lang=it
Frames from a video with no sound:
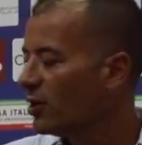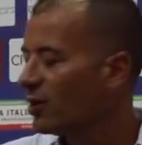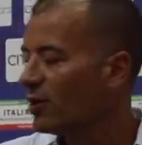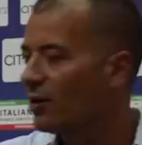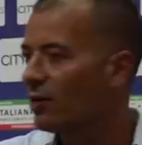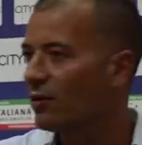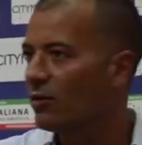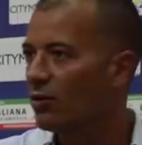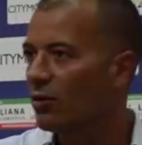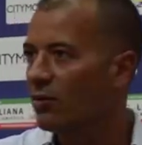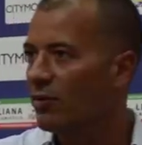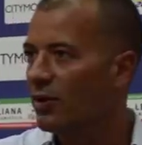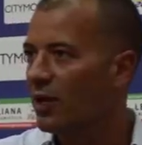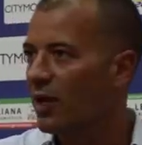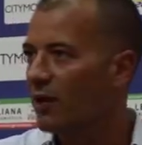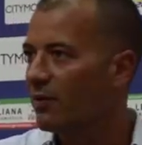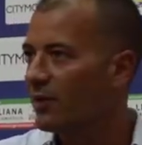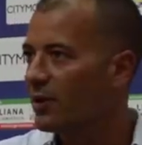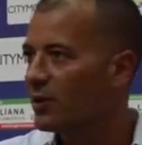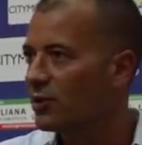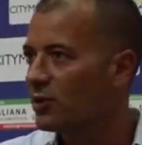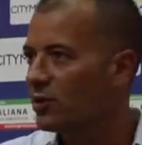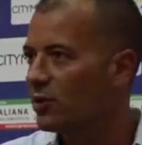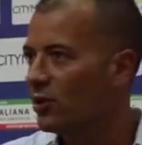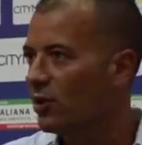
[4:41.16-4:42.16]
che 8.000
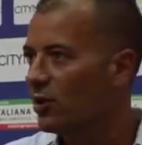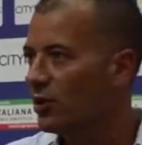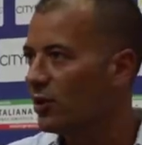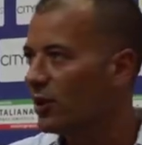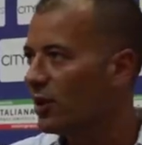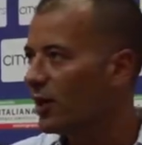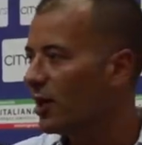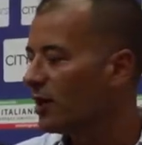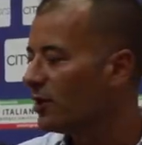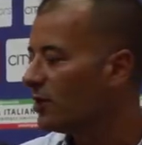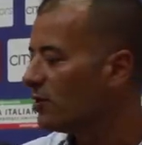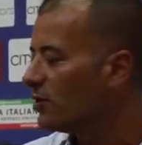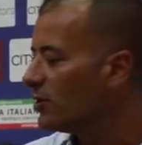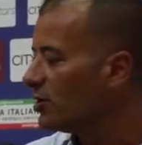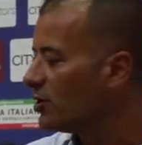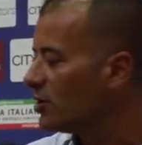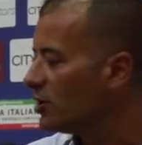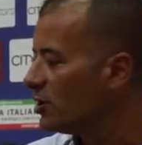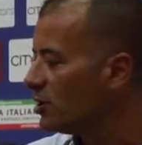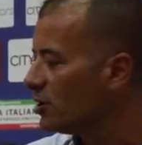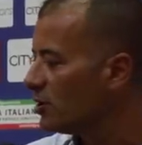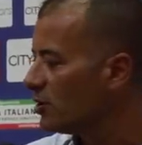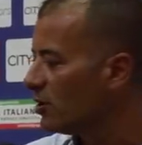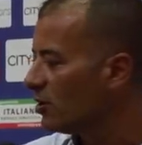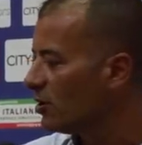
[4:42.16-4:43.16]
persone hanno
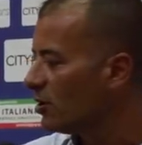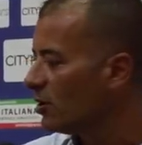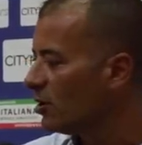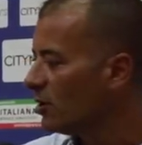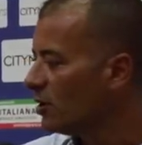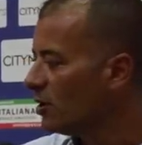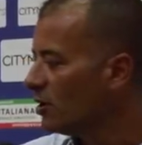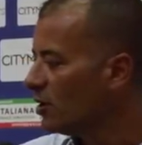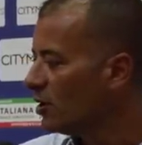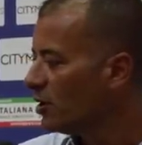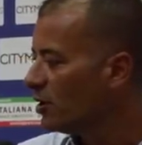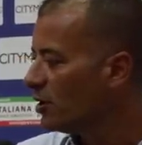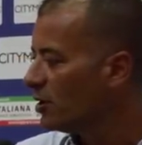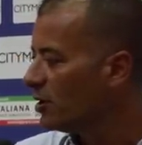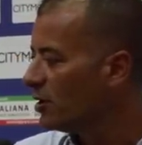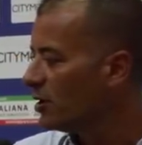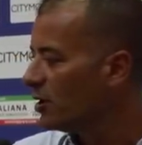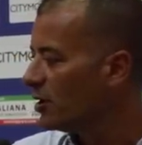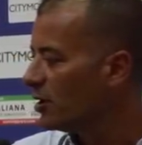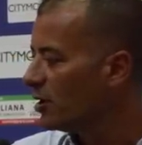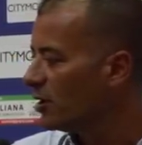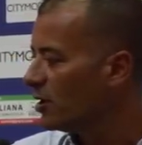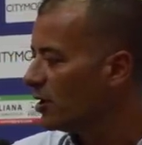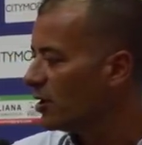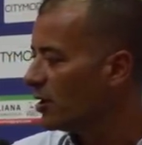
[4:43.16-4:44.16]
deciso
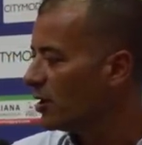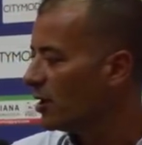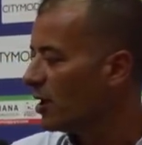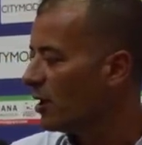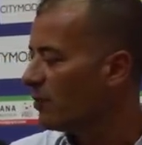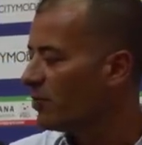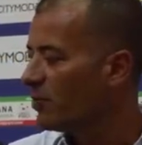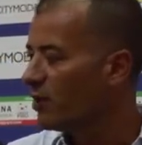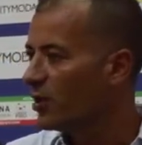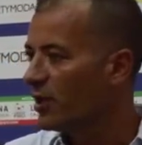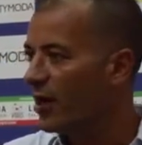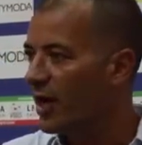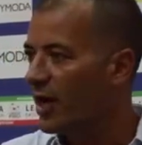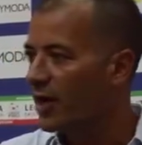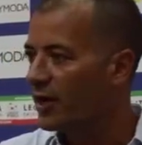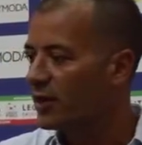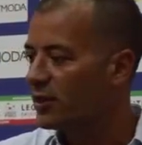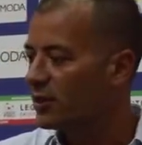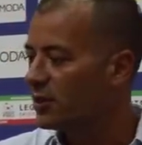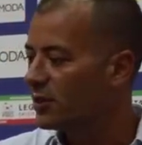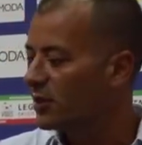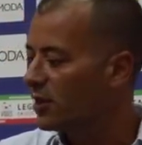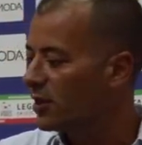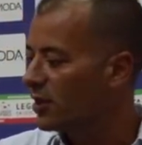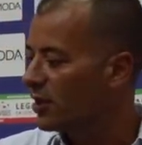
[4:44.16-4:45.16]
di
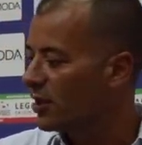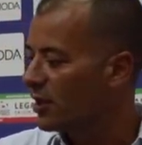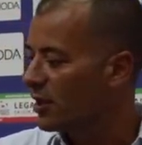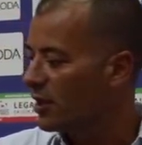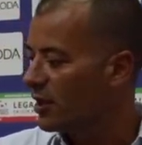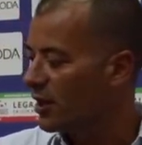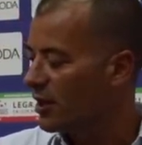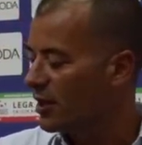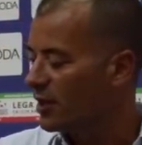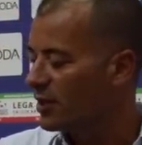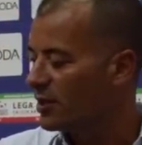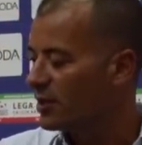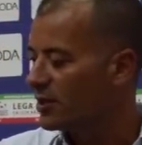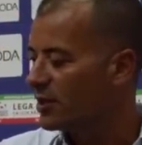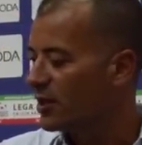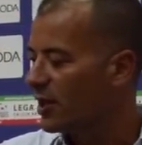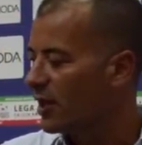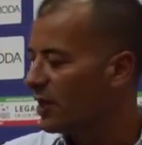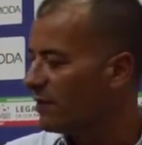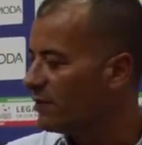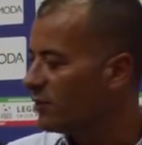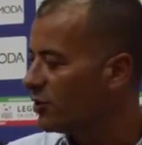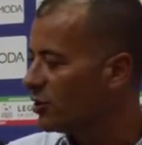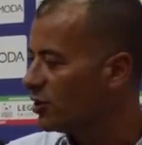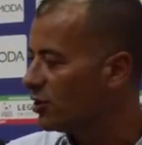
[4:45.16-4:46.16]
abbonarsi e, e di
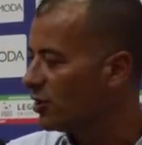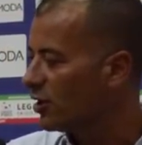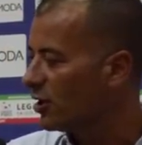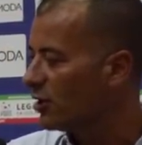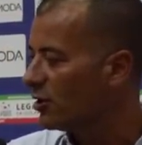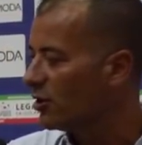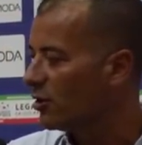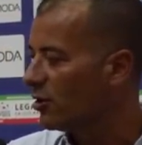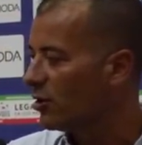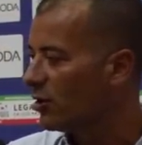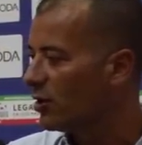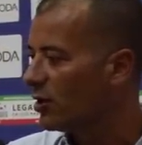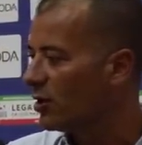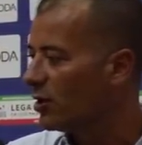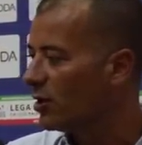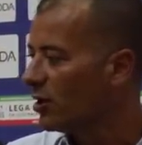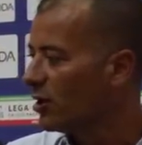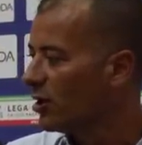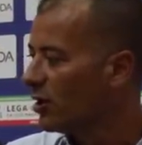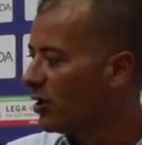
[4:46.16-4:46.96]
stare vicino a noi.